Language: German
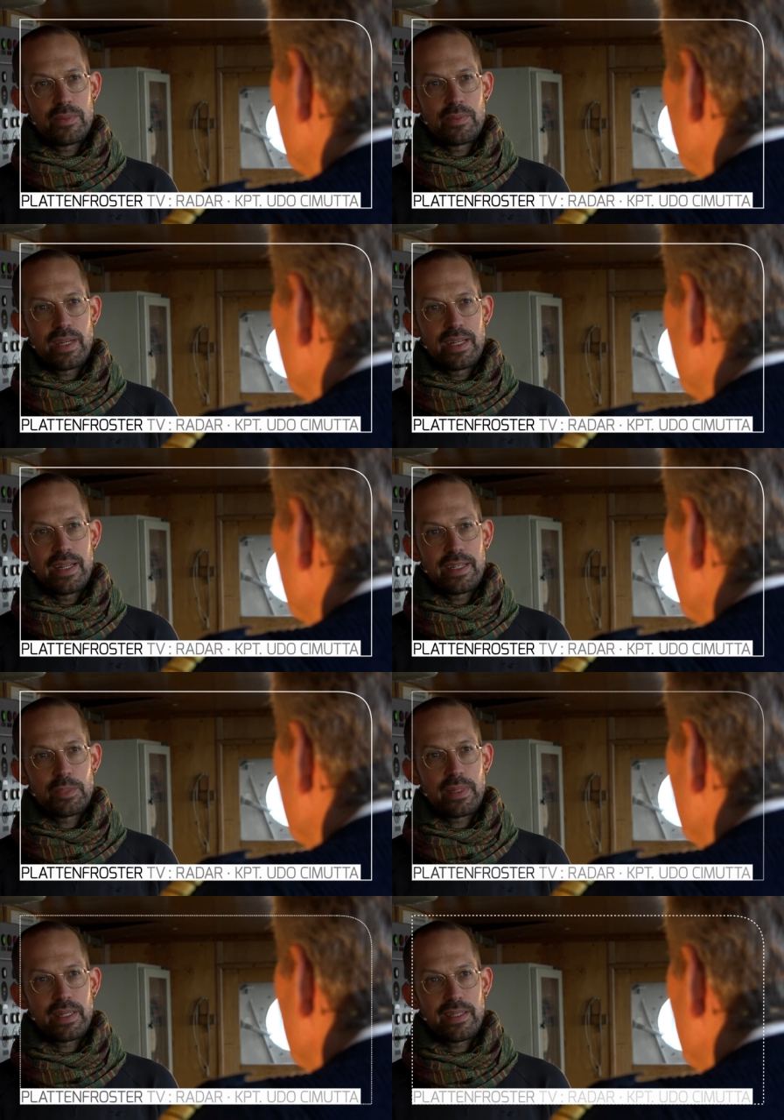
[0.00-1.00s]
zum
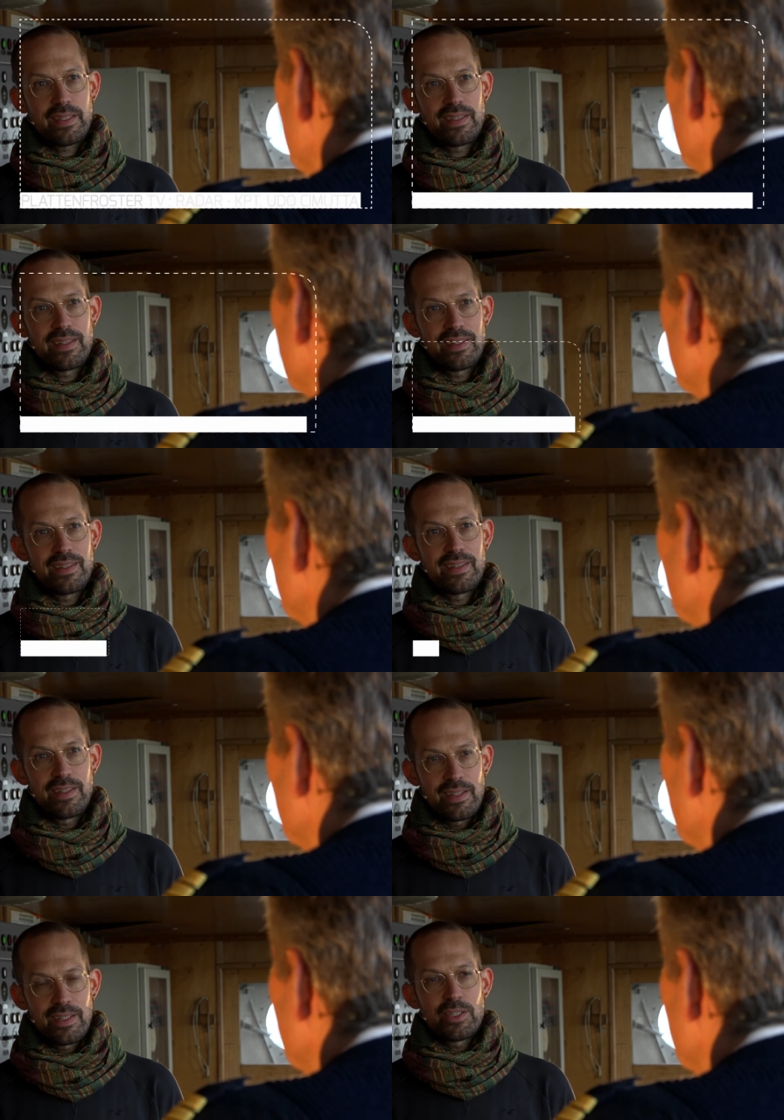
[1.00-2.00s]
Radargespräch.
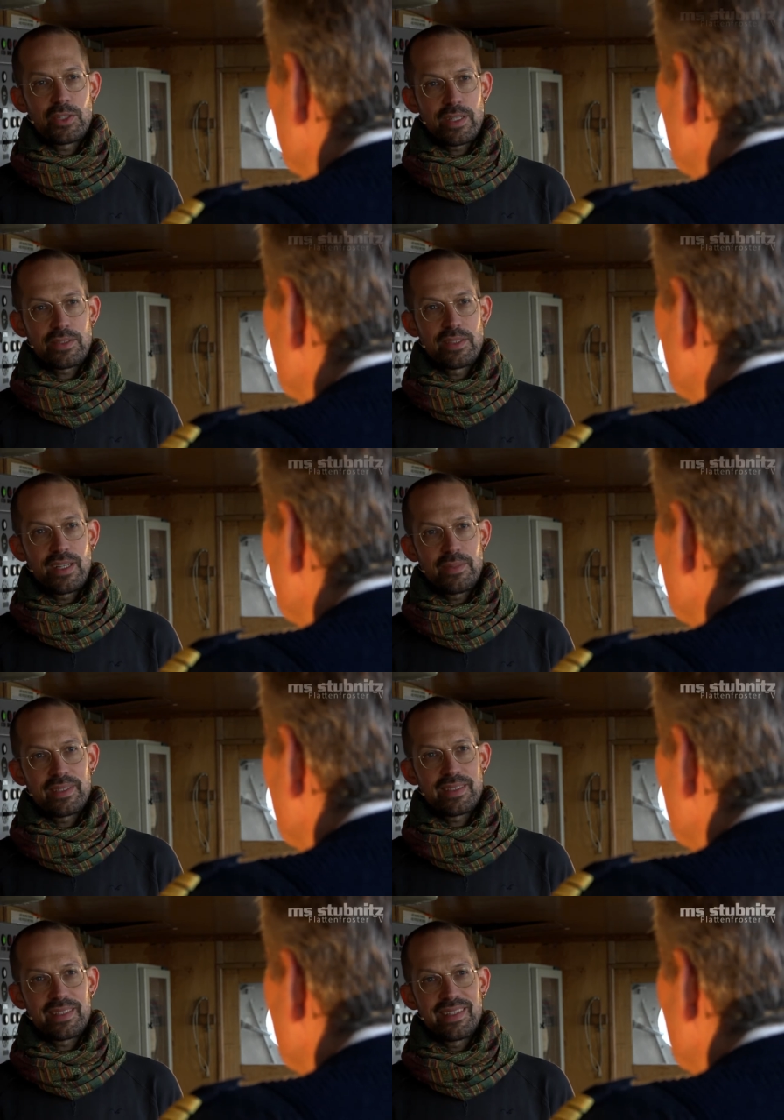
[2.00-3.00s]
Schön, dass du da
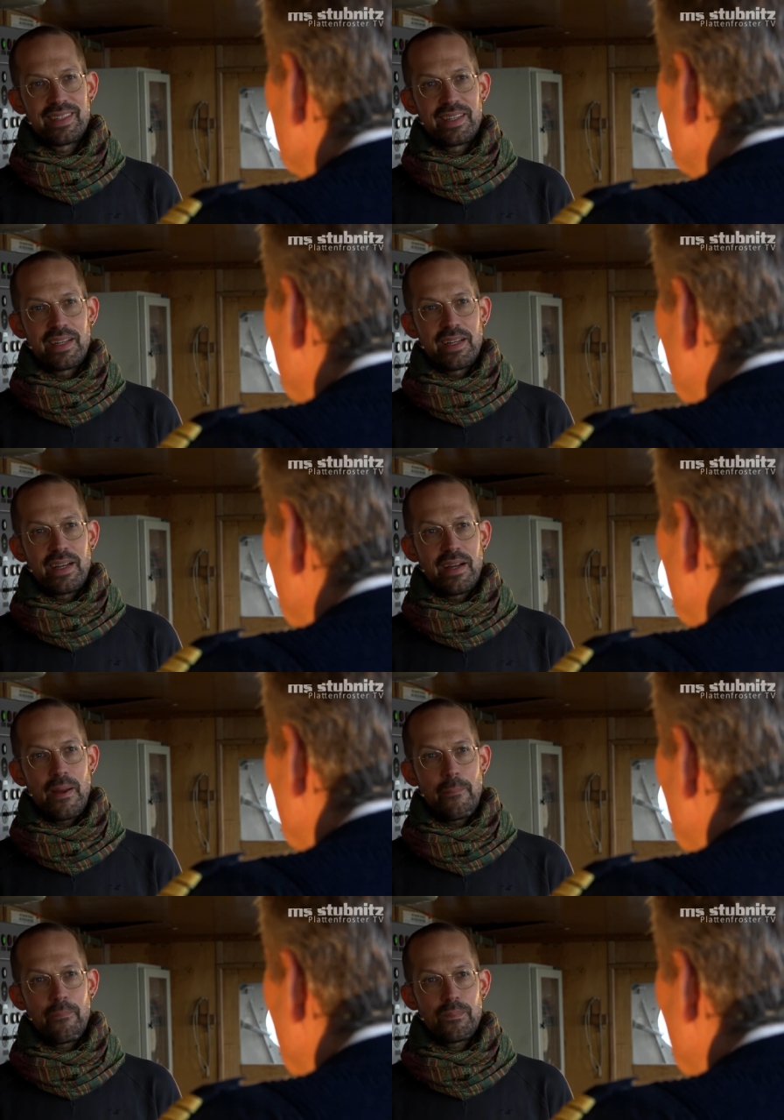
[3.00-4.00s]
bist.
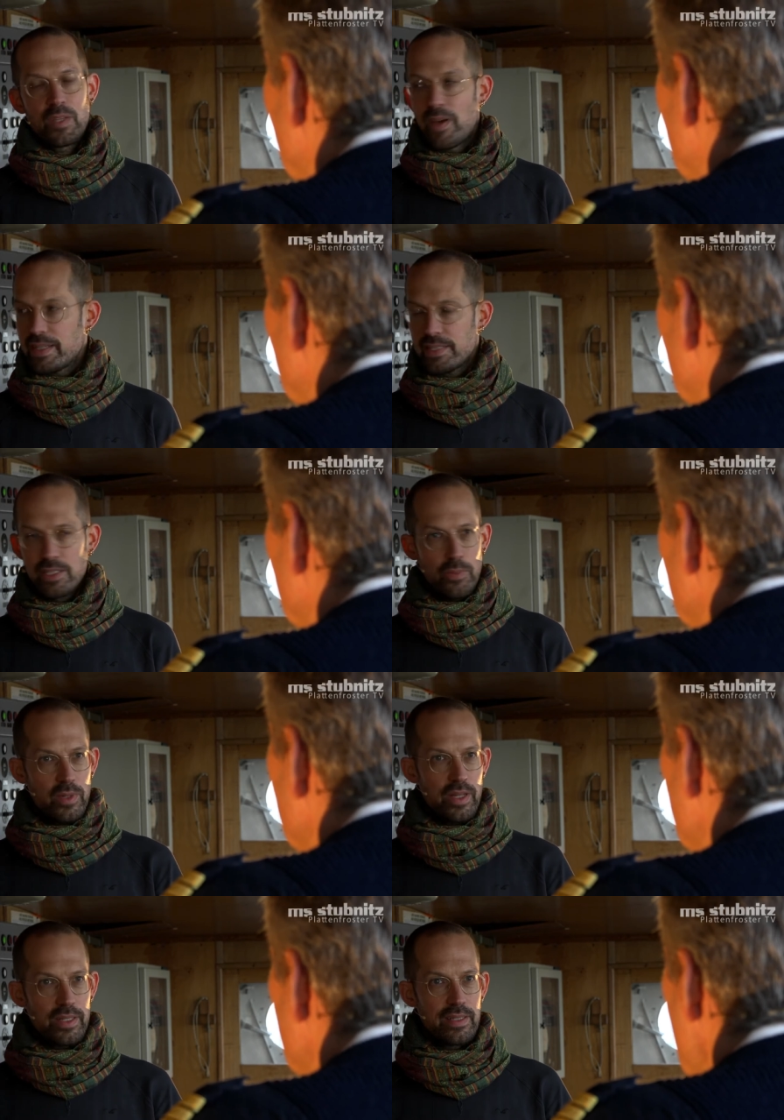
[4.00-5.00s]
Ähm, ich weiß nicht, ob
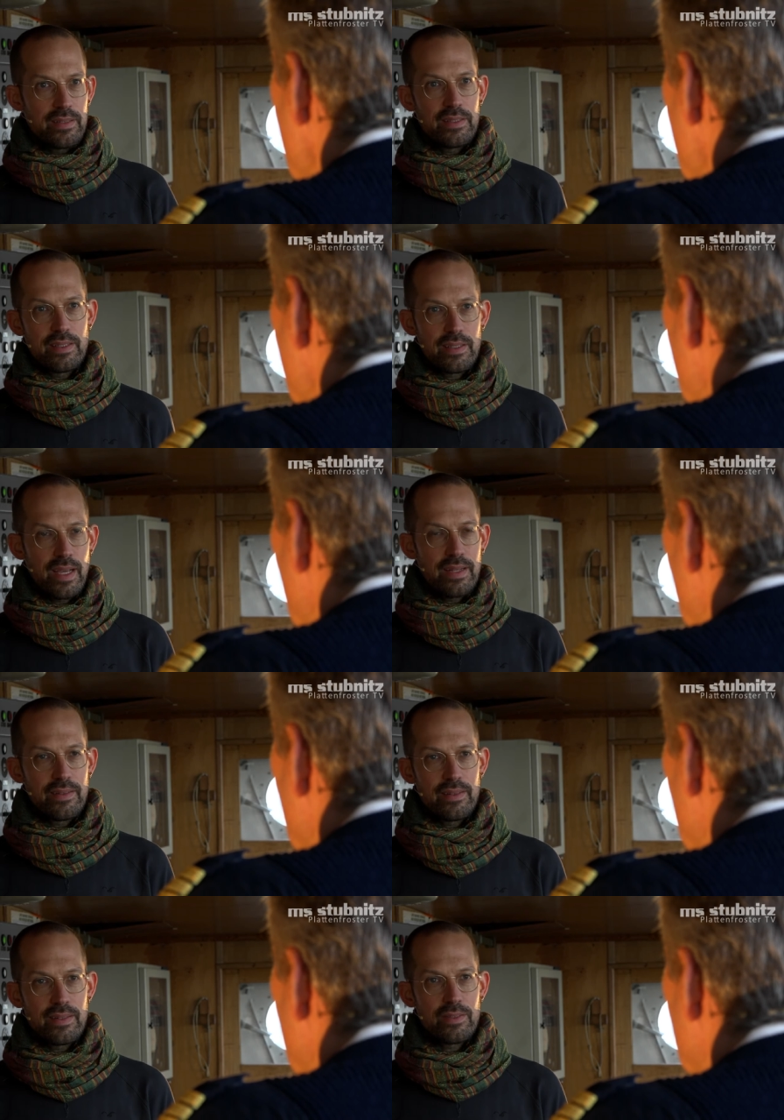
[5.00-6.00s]
Leute dich
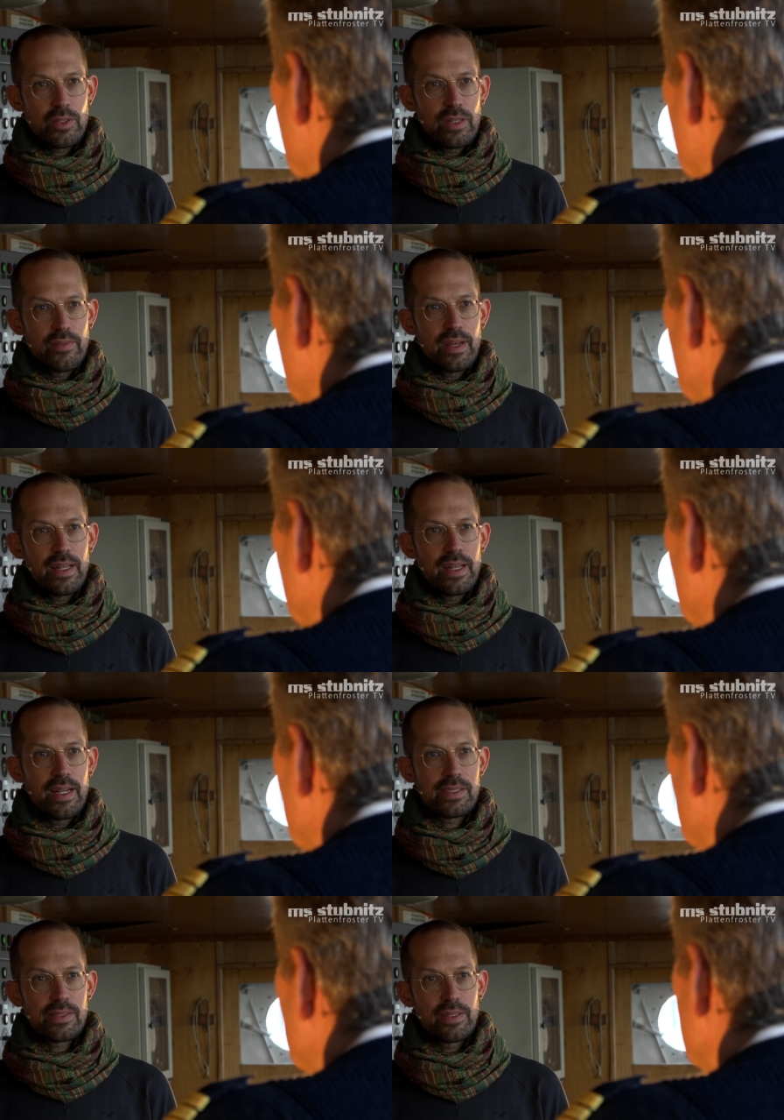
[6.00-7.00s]
kennen. Das ist schon eine Weile her,
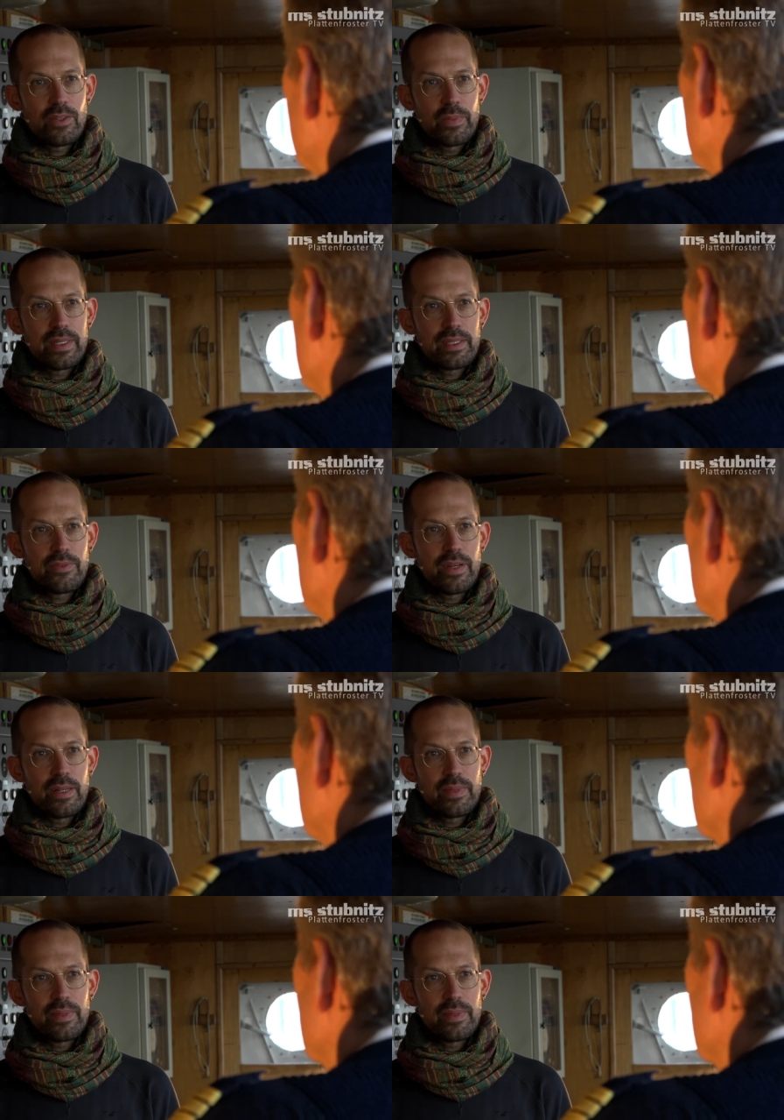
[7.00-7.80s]
als du hier noch mitgefahren